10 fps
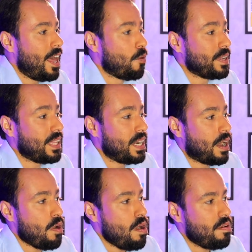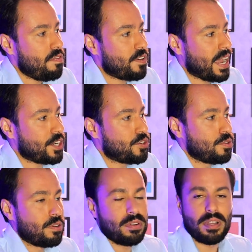É um material
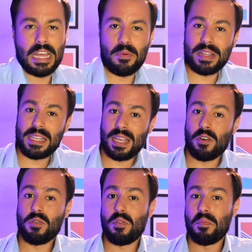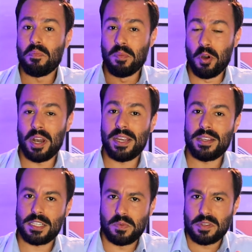frágil, é um material mole.
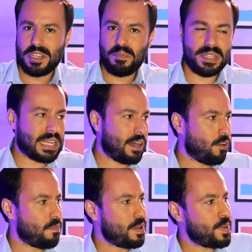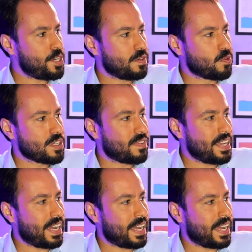Se você pisar, obviamente que você vai